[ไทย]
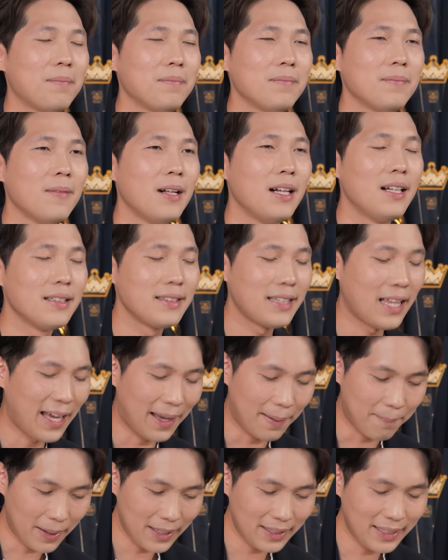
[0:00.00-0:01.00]
ครับ
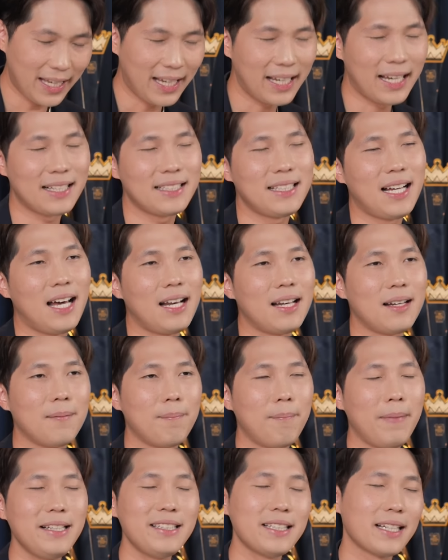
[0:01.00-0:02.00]
แต่ไม่ take action
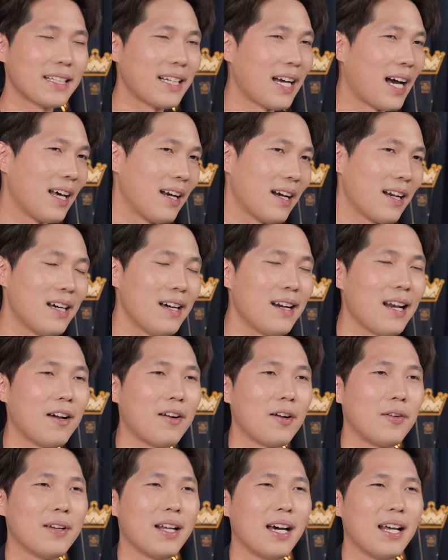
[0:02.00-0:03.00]
ไม่จัดการเรื่องรา
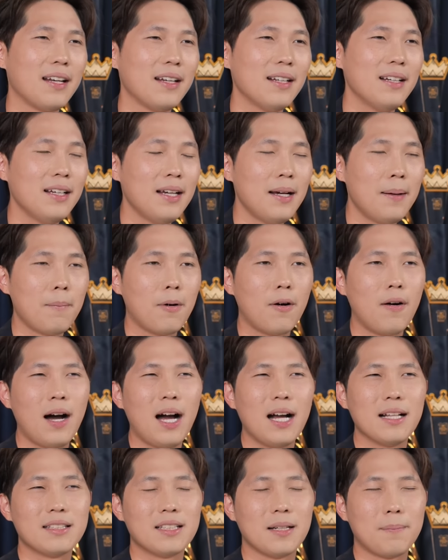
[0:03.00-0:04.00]
วเหล่านั้นเพราะ
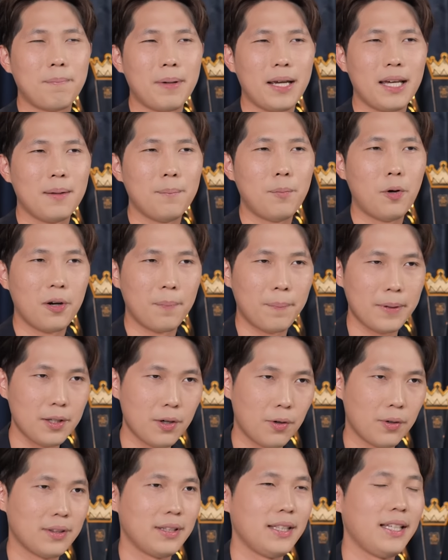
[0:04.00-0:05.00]
อาจจะเป็นผลประ
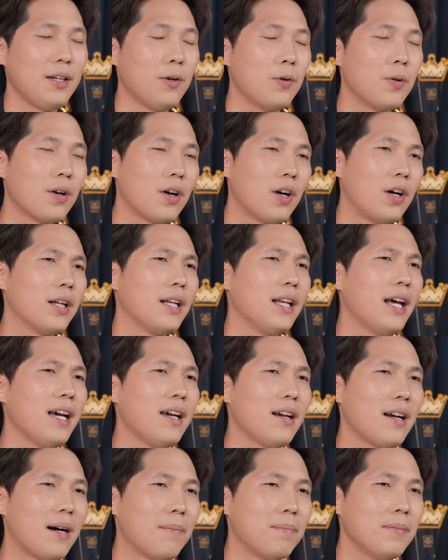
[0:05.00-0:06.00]
โยชน์ที่องค์กรได้
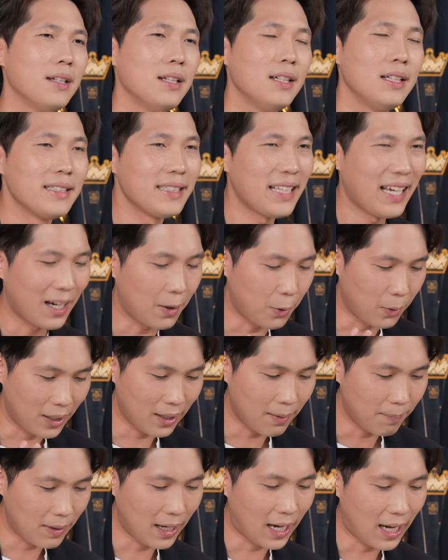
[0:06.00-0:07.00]
รับแต่คน
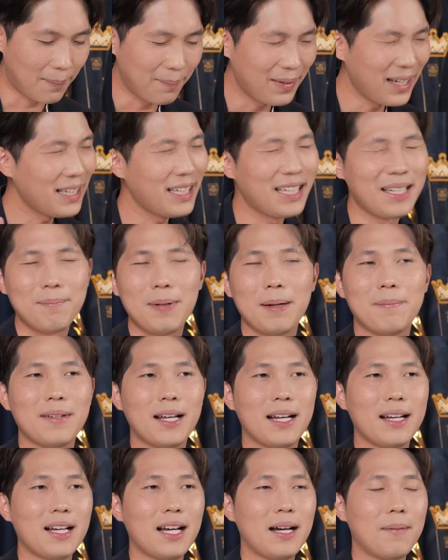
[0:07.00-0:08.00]
ทำงานไม่ได้คิดแบบ
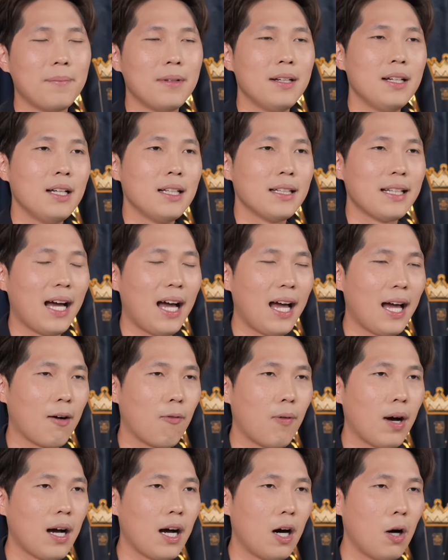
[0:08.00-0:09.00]
นั้นครับถ้าหาก
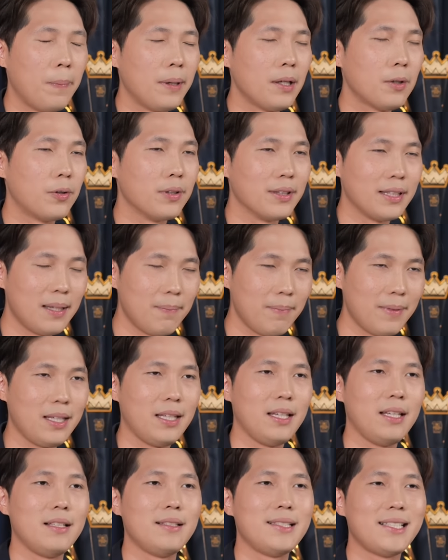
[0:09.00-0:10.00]
ว่าเขาเป็นคนที่
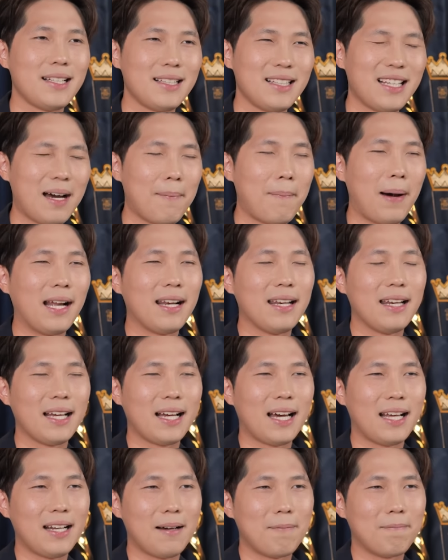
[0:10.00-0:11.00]
มีจรรยาบรรณใน
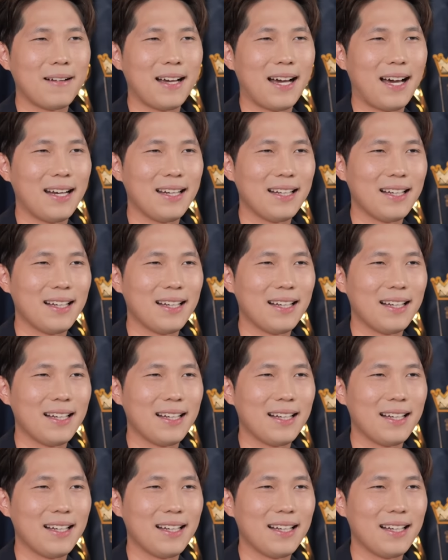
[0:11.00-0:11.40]
การทำงาน